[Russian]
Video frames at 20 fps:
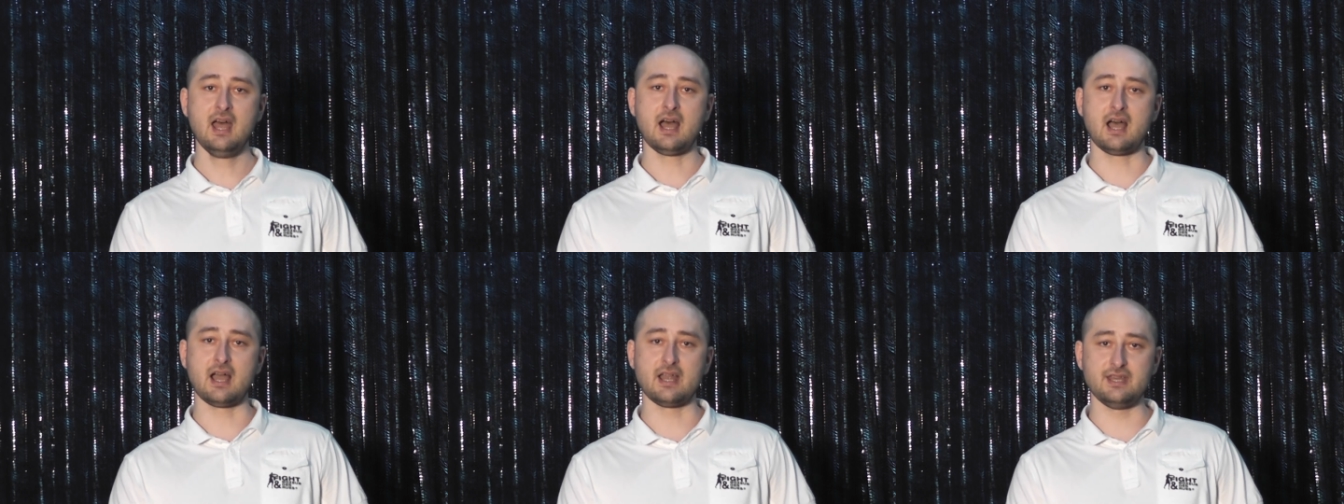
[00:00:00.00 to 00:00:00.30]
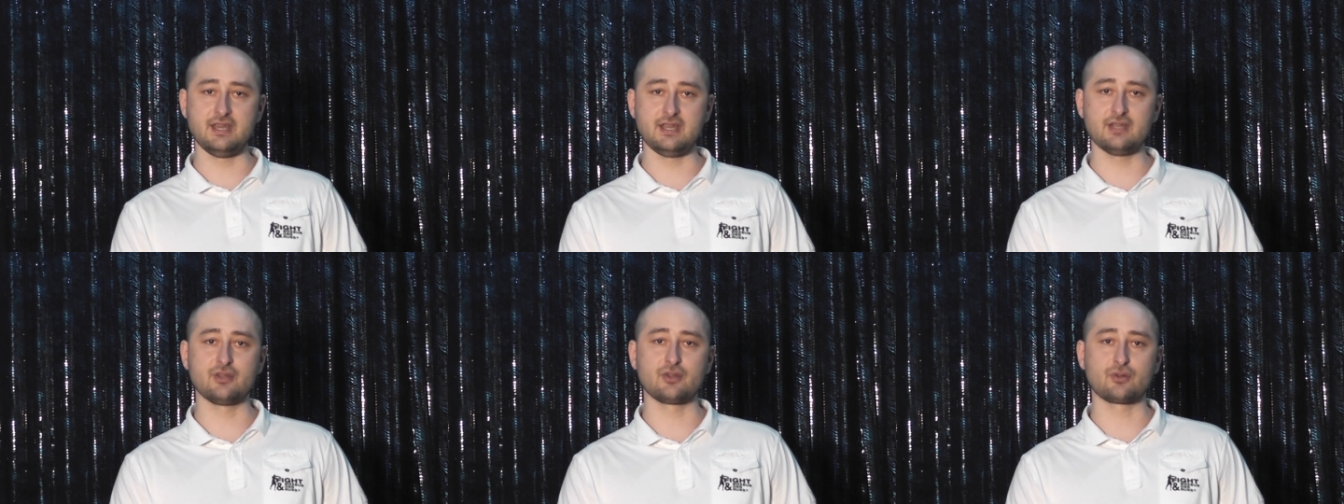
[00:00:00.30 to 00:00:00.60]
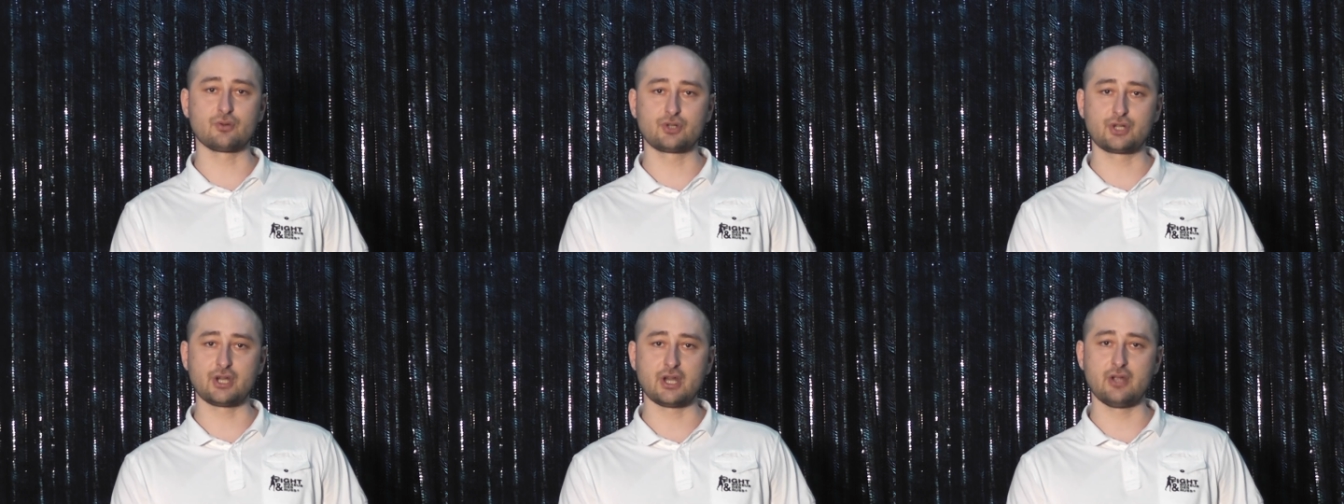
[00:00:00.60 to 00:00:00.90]
Они
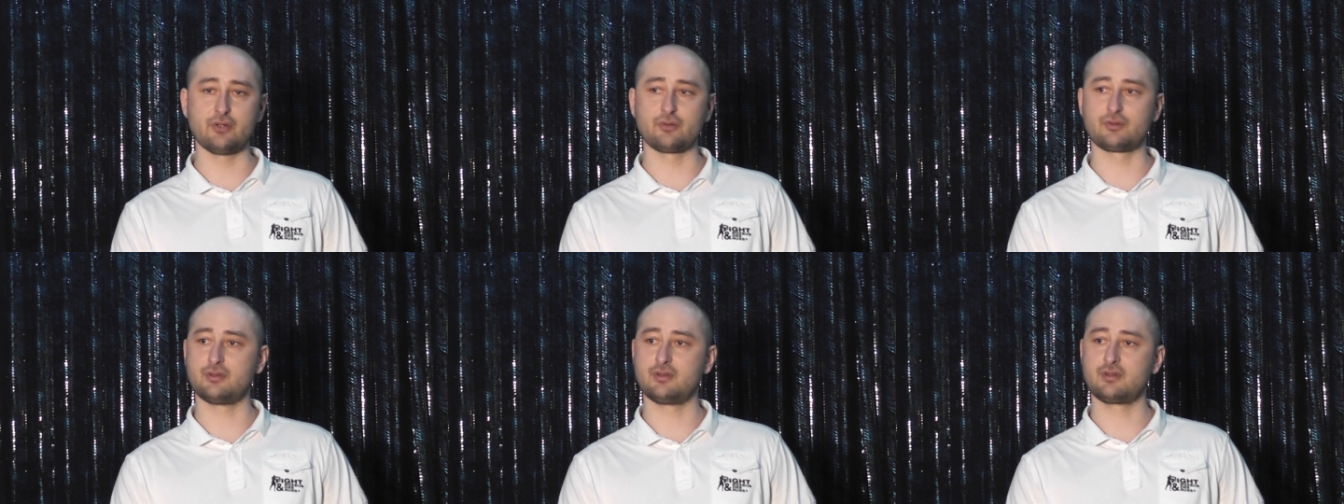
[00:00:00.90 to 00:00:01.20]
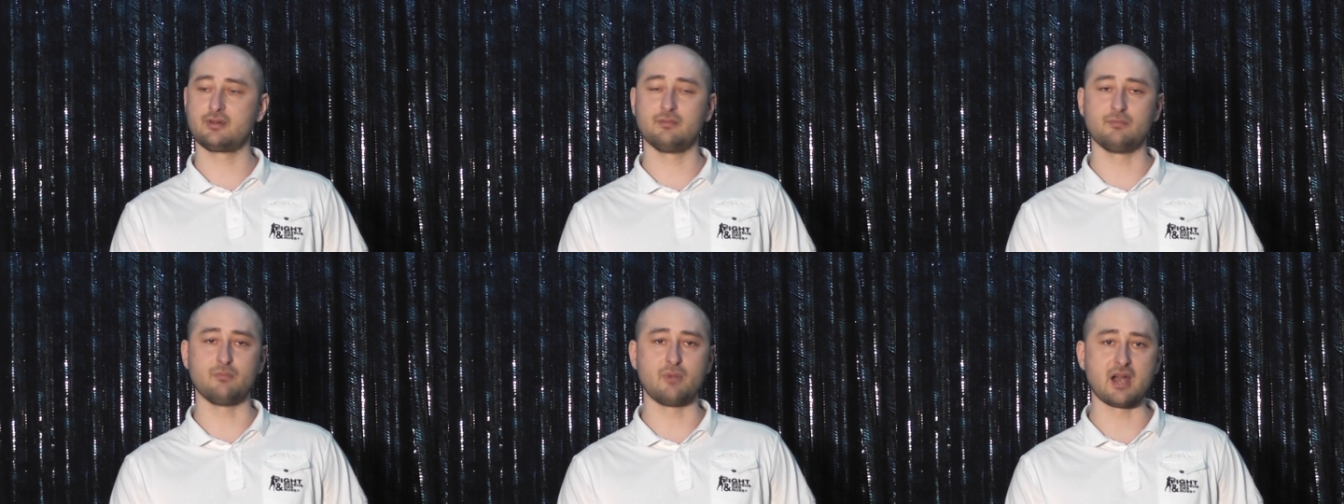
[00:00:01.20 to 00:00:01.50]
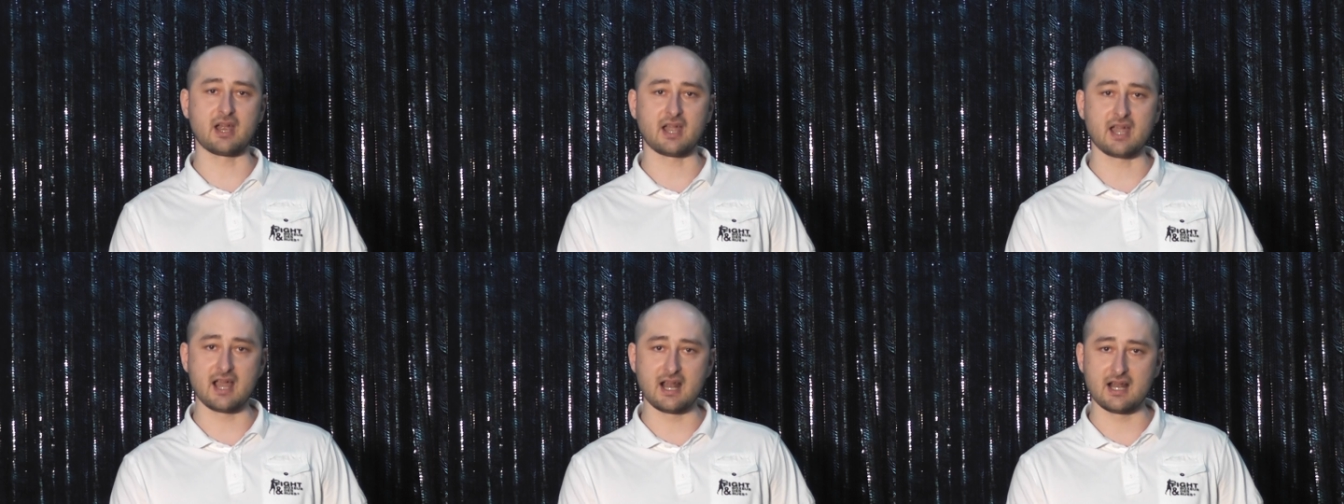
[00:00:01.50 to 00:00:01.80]
нарушают
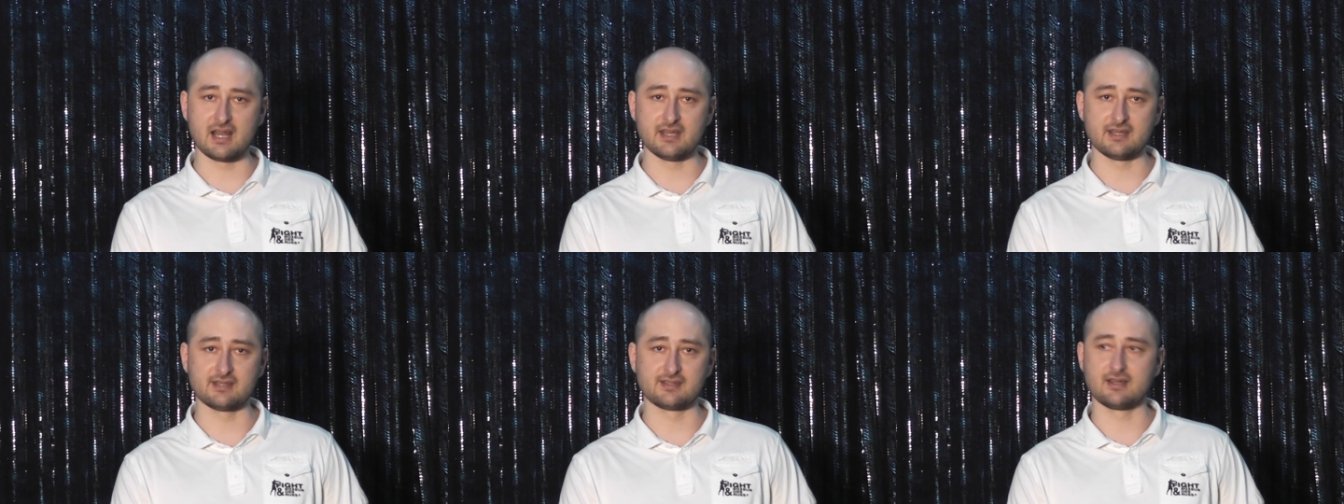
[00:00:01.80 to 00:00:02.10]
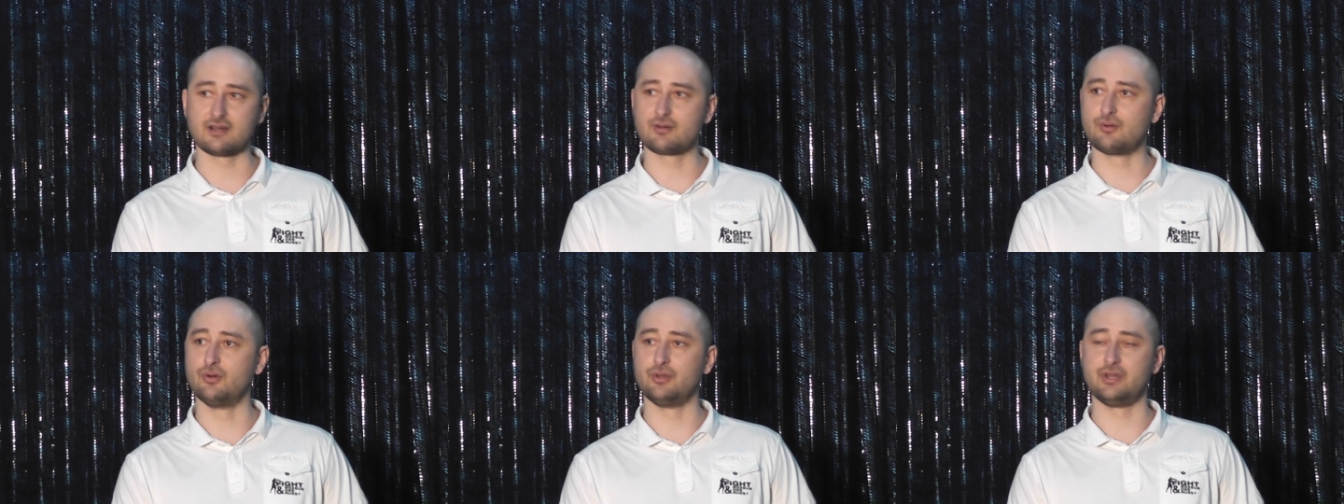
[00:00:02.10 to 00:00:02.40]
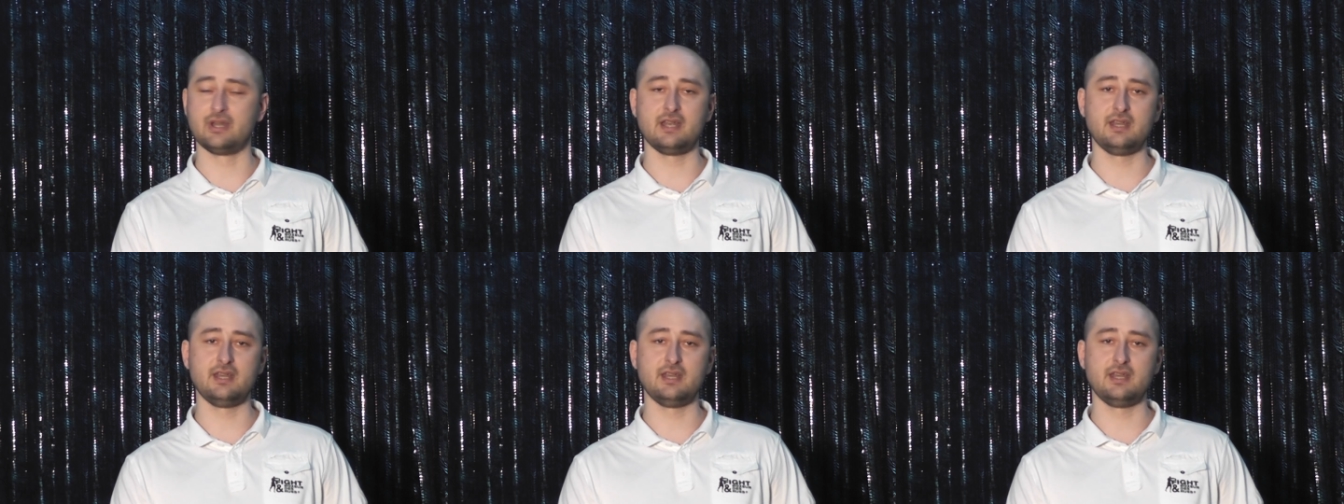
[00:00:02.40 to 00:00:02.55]
моральные законы,